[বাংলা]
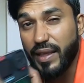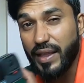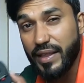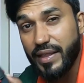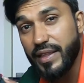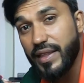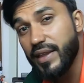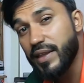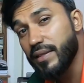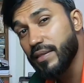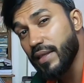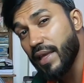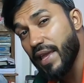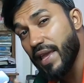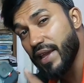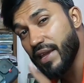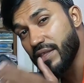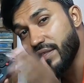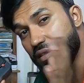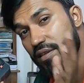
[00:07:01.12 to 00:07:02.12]
স্যান্ডিক্স
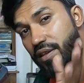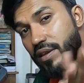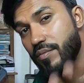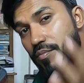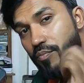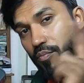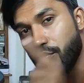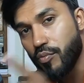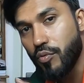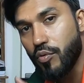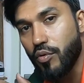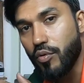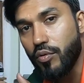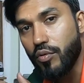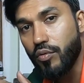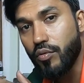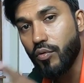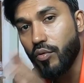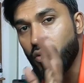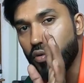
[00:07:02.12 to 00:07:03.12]
এক্সট্রিম প্রো
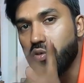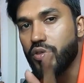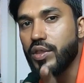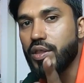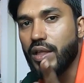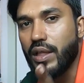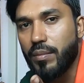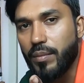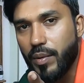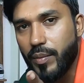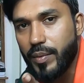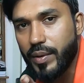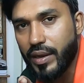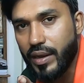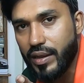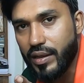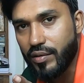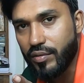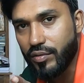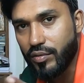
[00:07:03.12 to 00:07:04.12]
অরিজিনাল মেমোরি
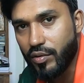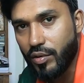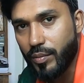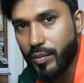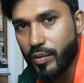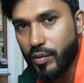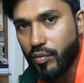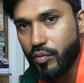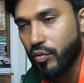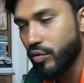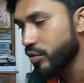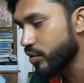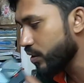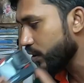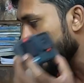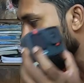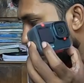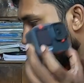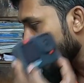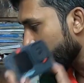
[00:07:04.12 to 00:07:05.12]
কার্ড ইউজ করবেন
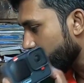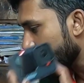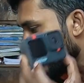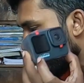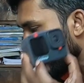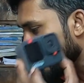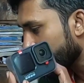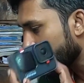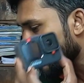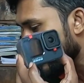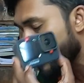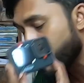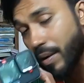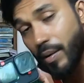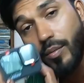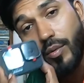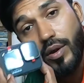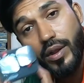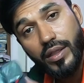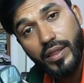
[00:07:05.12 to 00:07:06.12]
অরিজিনাল মেমোরি কার্ড যদি
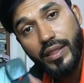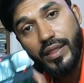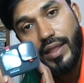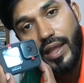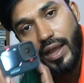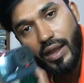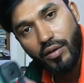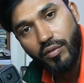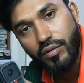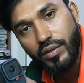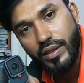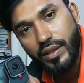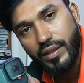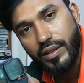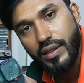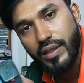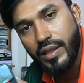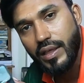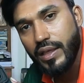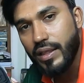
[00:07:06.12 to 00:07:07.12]
ব্যবহার না করেন
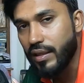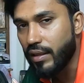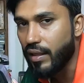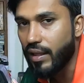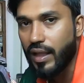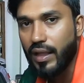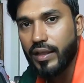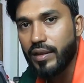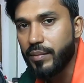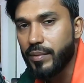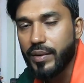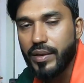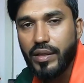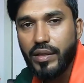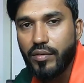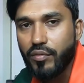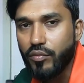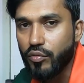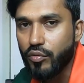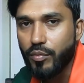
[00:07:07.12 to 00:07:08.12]
তাহলে
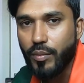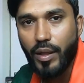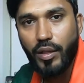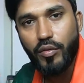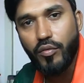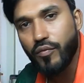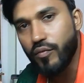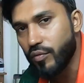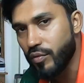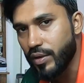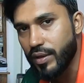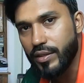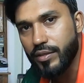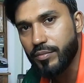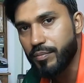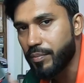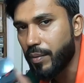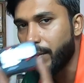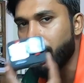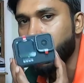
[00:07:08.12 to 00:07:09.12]
আলটিমেটলি কোনো ভালো ফুটেজ
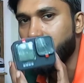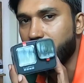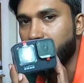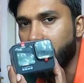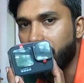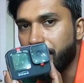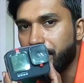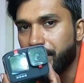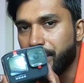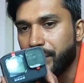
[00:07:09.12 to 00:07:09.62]
পাবেন না